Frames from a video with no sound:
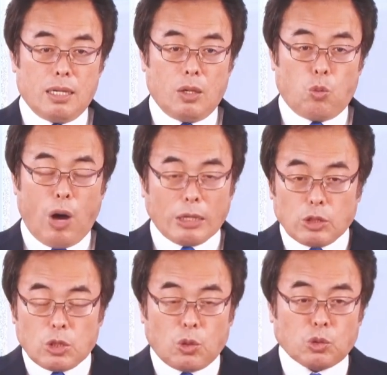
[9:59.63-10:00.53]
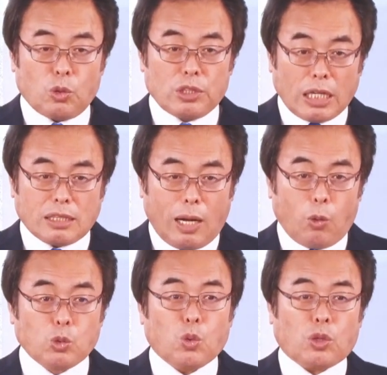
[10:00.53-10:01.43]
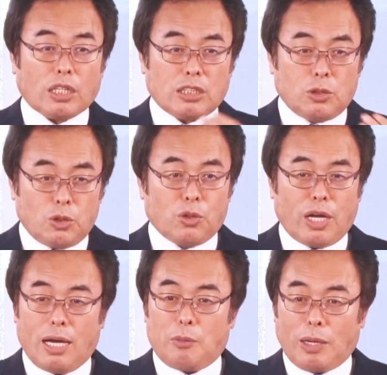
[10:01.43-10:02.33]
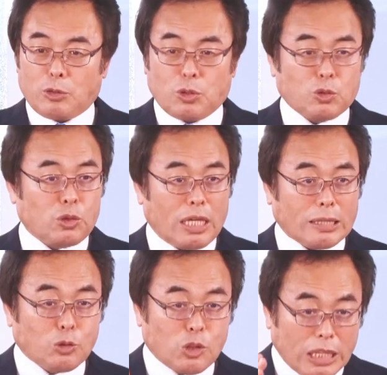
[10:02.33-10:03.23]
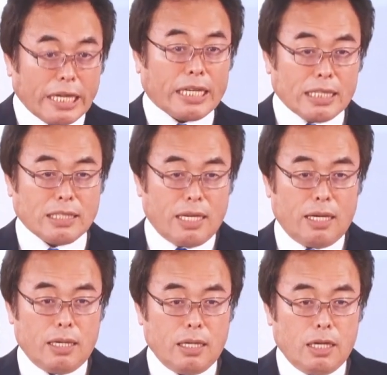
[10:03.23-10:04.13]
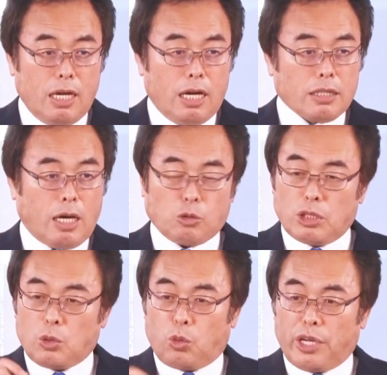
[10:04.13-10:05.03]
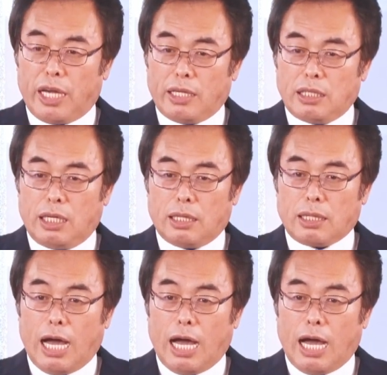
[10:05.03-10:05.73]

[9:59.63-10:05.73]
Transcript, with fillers: 悪いことをやった脅かしのような悪いことをやったにならないで逆にこれに